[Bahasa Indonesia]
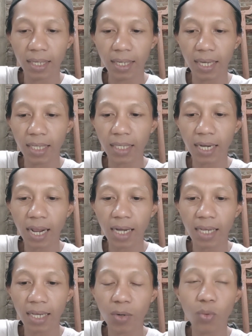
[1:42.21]
ini
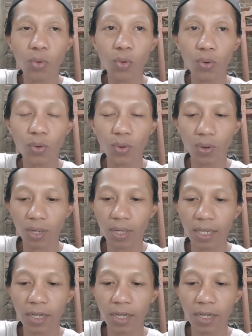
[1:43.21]
acaranya nunggu eh,